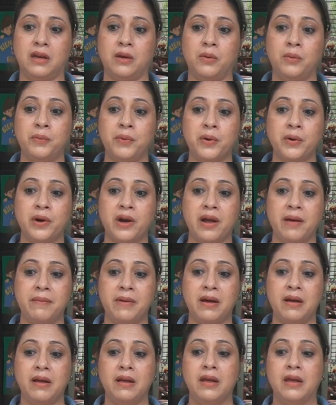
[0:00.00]
un
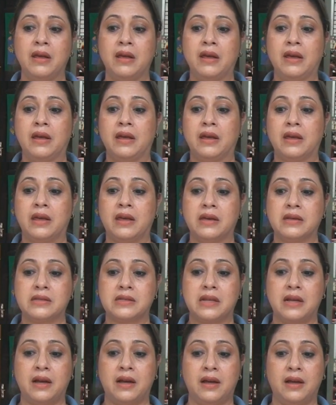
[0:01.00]
programa que
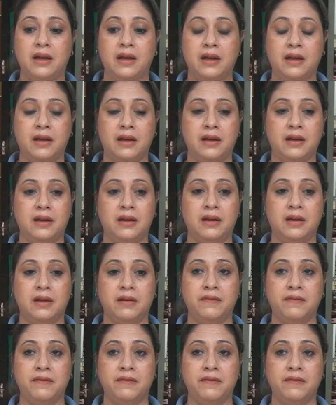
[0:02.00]
está